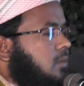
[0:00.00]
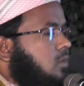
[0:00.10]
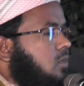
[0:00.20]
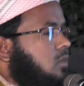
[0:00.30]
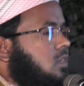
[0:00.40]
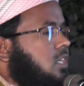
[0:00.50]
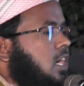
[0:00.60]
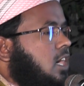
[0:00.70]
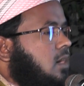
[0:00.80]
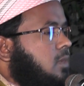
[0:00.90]
নাম হলো
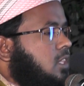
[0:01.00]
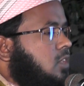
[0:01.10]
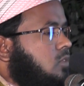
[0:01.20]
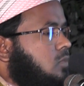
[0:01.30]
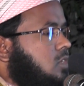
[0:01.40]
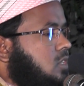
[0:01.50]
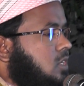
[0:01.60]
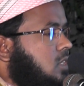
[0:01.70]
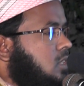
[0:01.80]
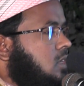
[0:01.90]
টাকা বানানো
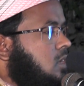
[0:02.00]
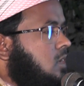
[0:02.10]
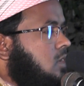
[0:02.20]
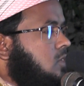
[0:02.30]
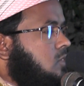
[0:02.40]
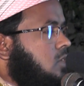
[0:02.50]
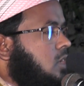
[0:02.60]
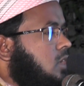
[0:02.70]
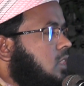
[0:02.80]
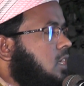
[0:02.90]
মেশিন
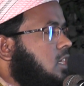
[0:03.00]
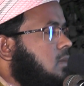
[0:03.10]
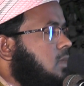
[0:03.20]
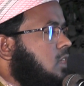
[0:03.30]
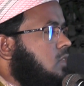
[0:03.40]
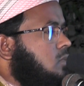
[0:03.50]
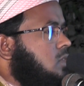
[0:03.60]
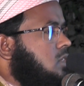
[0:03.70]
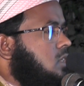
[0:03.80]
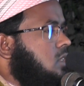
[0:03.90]
জোরে কন্যা কি বানানো
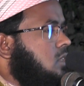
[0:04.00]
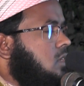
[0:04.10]
মেশিন